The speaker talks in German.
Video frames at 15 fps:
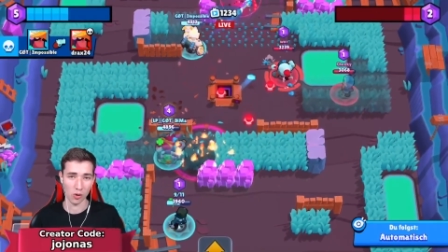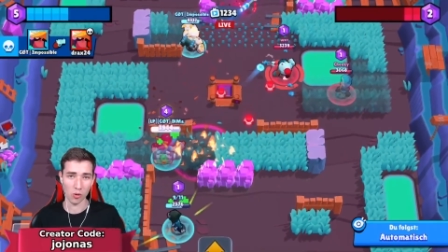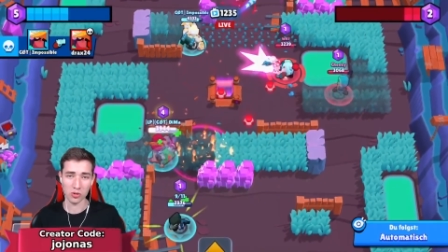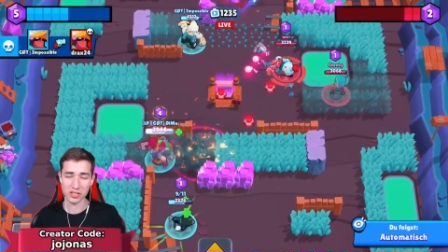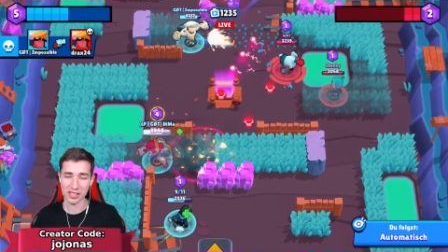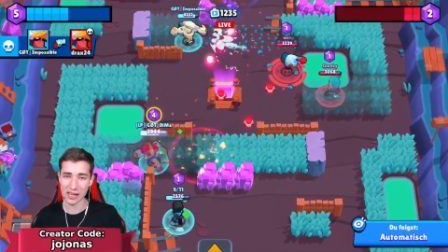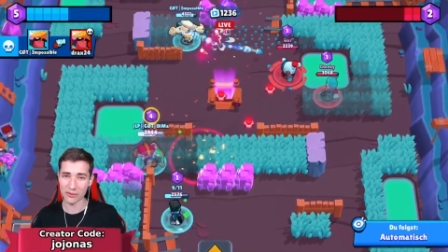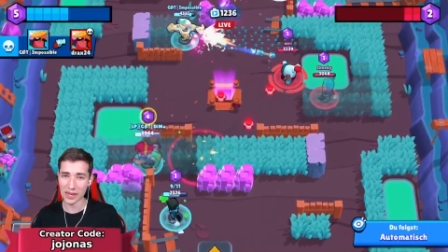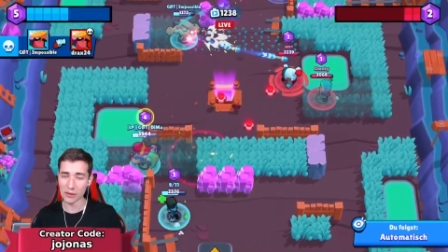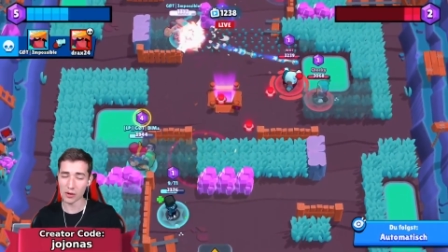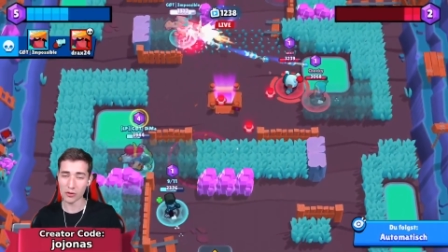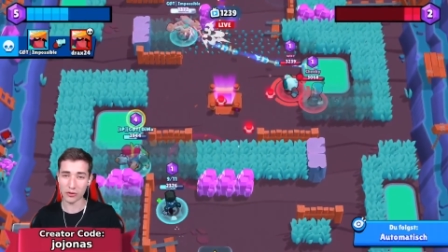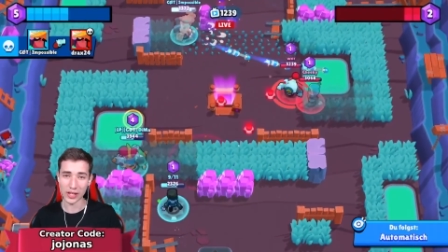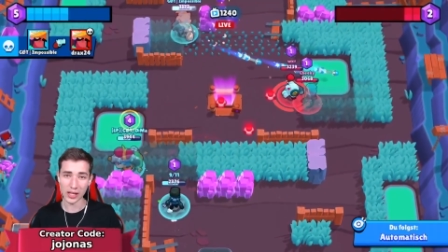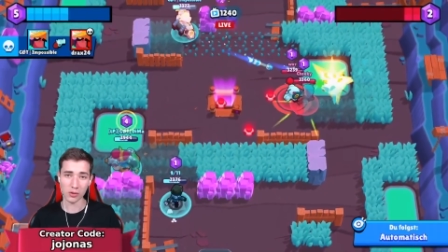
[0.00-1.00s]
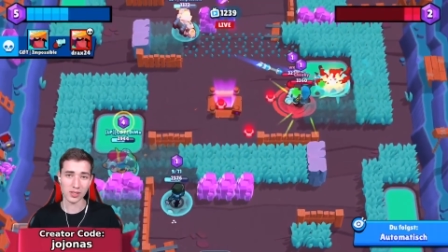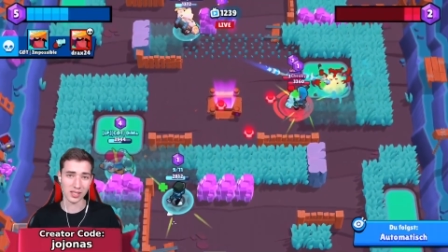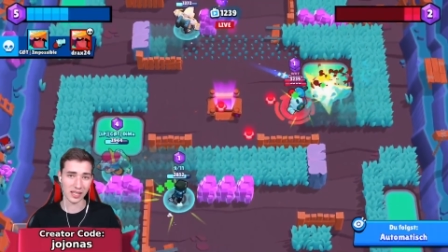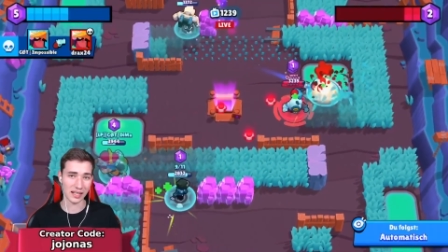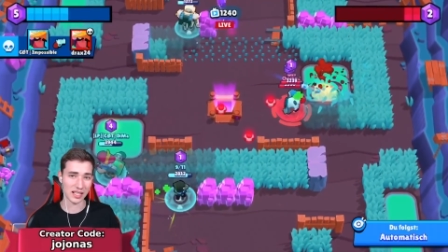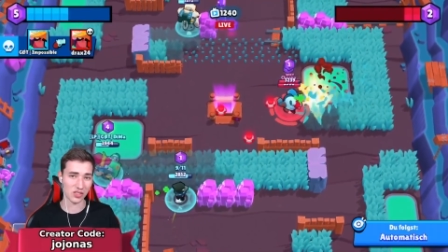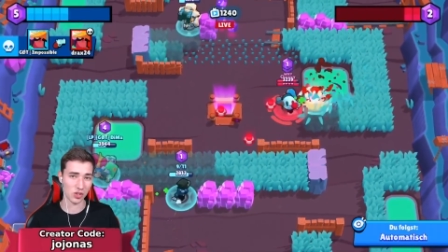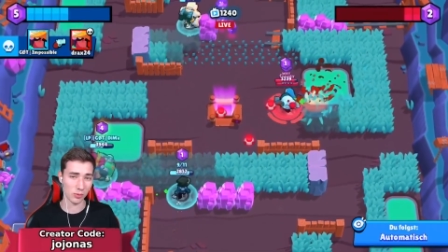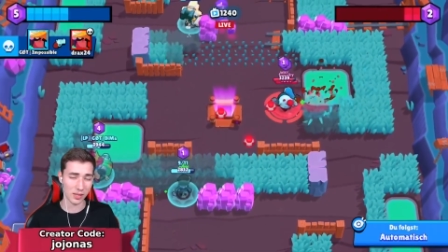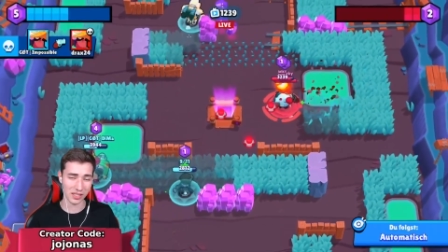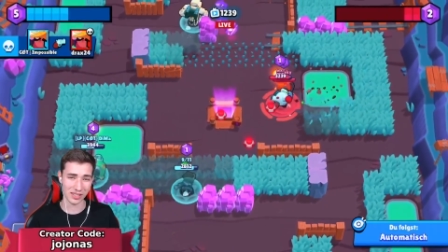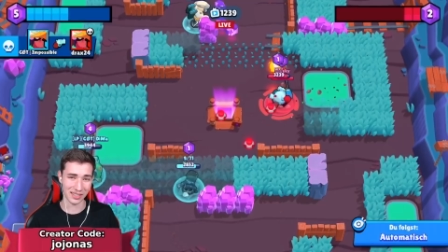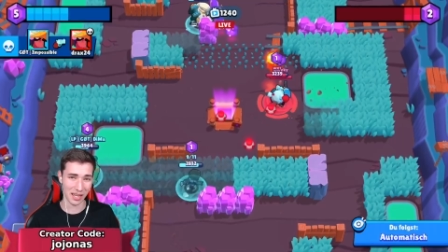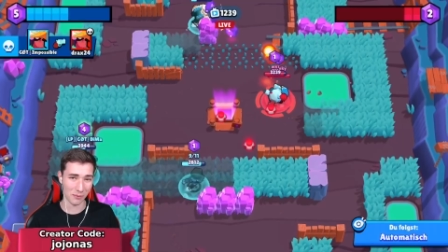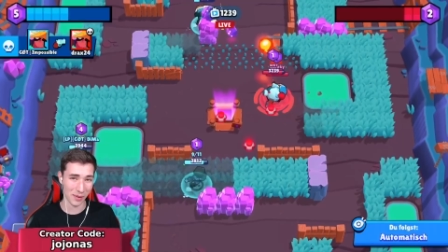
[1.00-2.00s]
und der Werwolf Leon Skin ist für
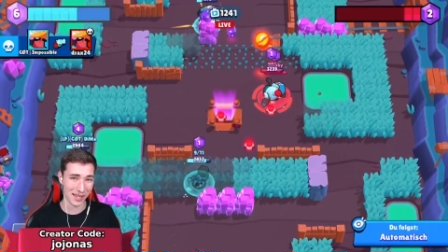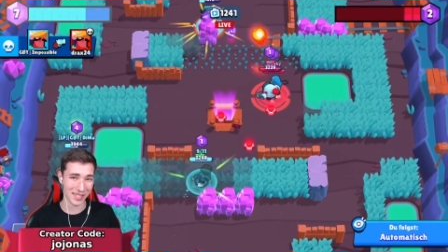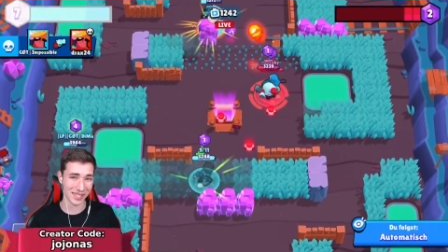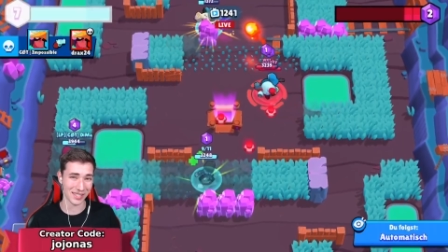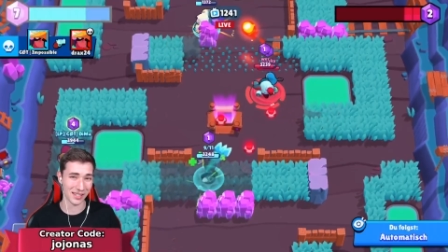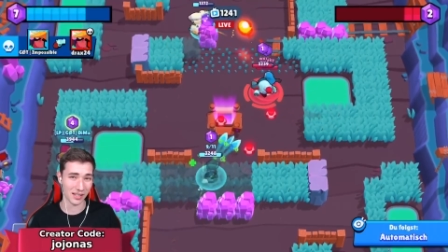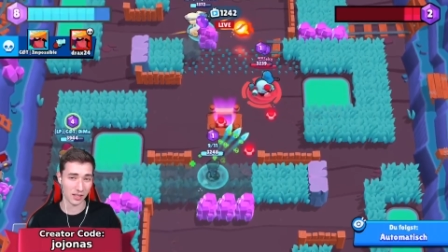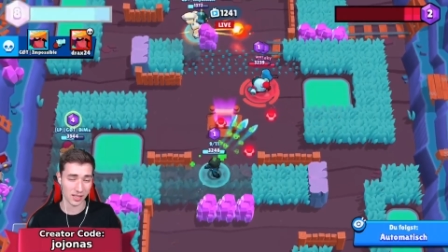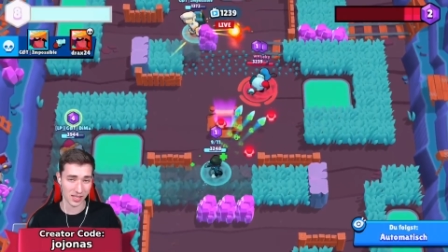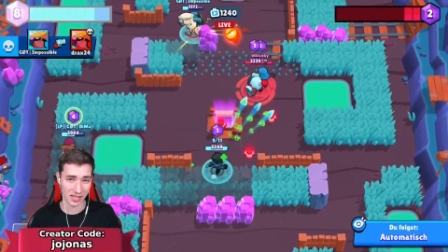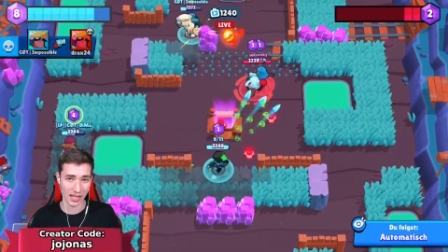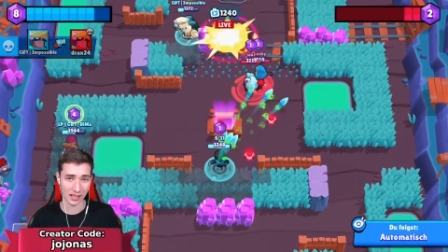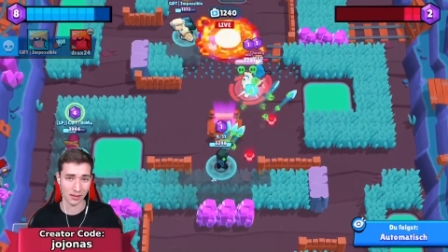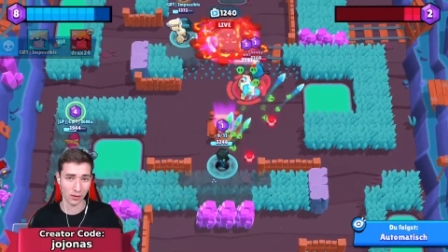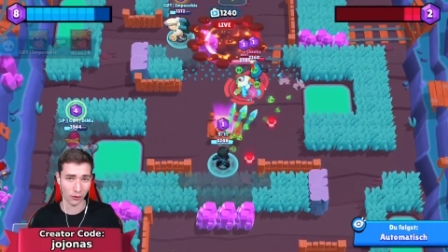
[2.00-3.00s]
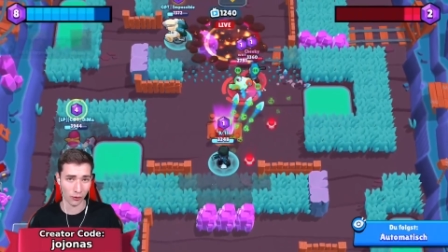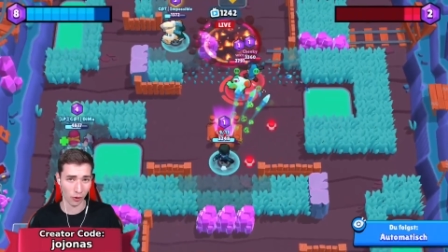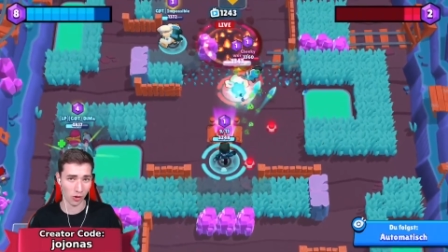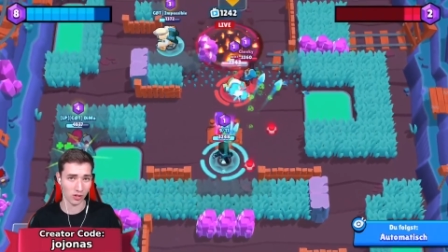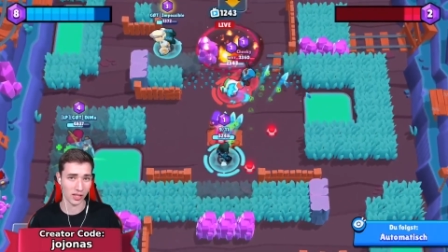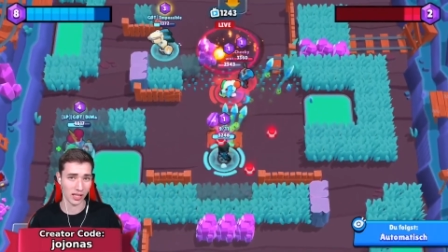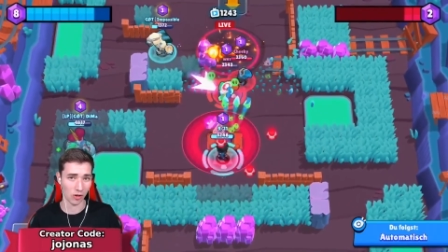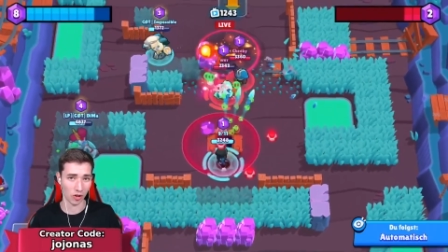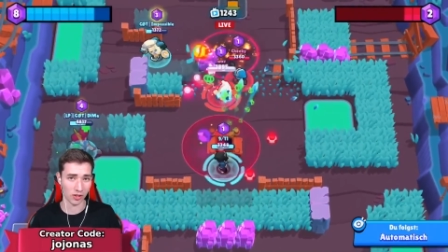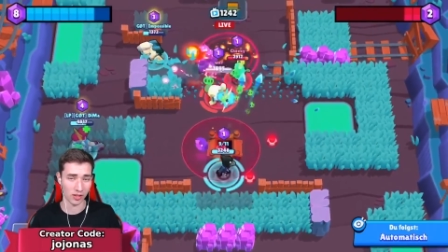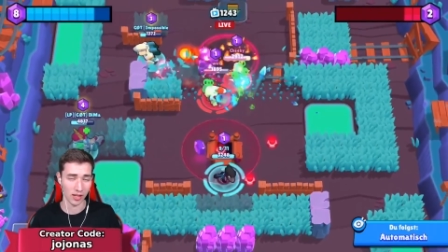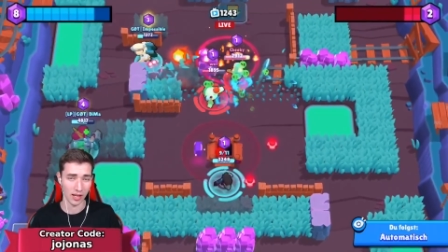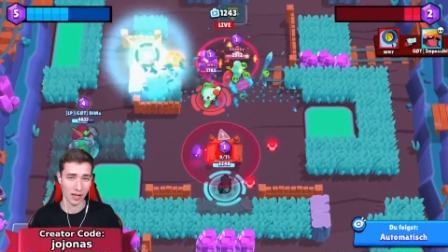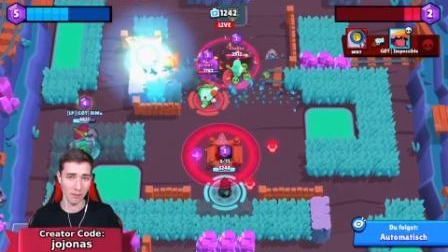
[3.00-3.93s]
mich der beste Skin von Leon.